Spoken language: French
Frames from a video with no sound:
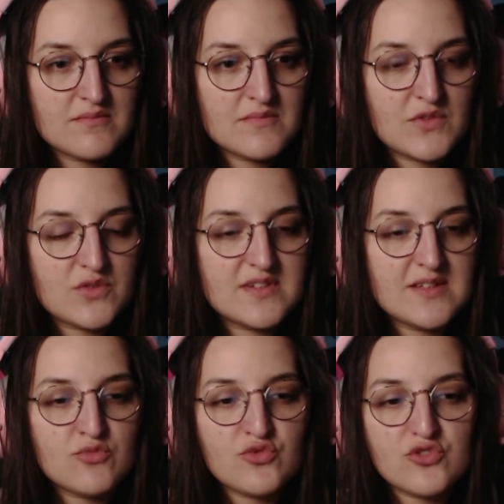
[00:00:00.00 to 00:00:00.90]
Le
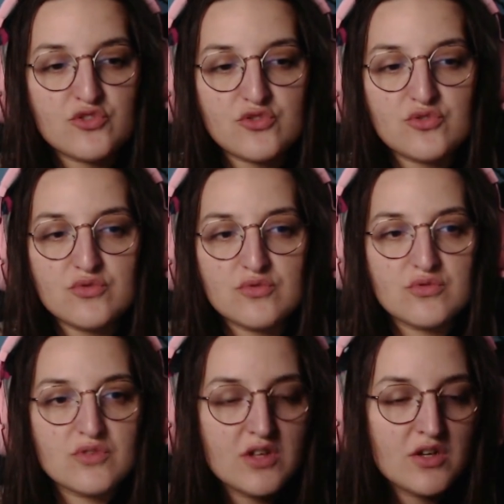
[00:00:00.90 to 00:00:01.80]
démon
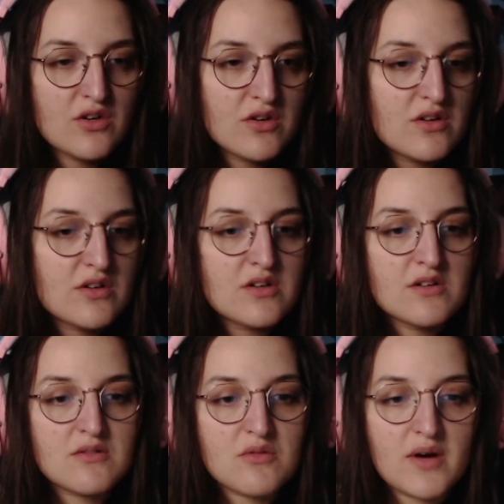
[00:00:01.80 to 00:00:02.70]
sensu.
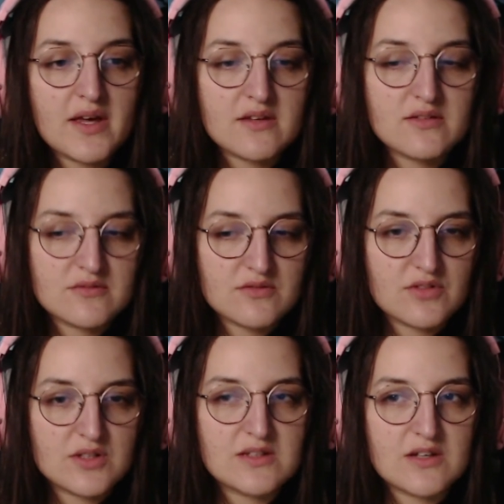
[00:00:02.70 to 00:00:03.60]
Ouais, on
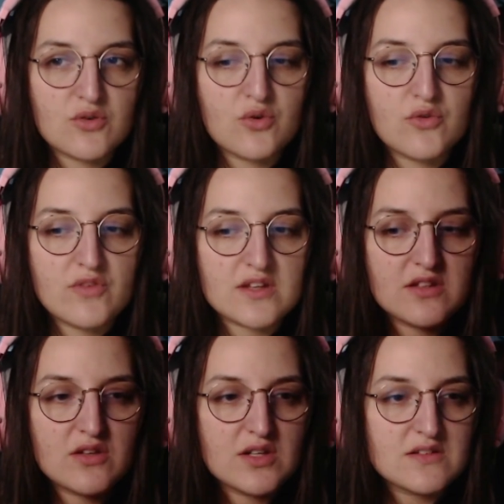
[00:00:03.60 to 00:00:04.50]
a dit un gros verre
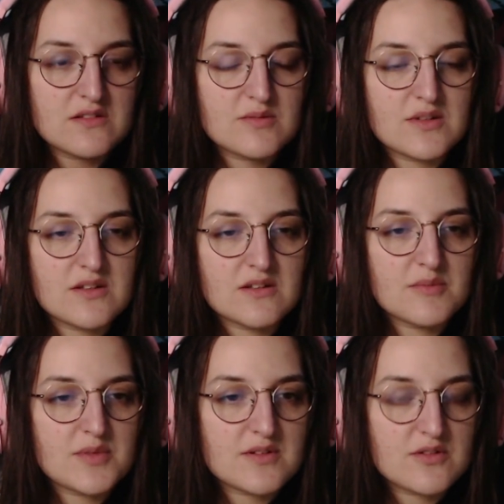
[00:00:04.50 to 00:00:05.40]
dégueulasse, mais
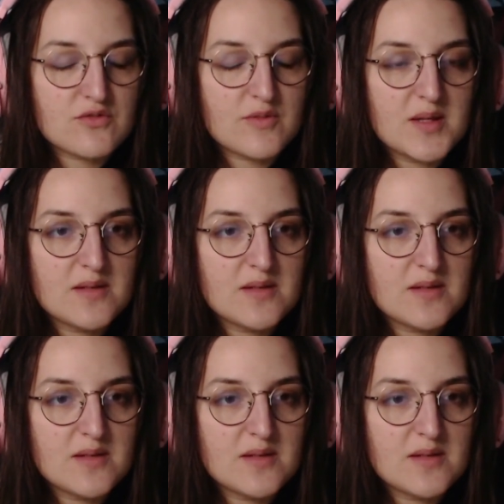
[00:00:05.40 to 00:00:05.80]
par ça tout va bien.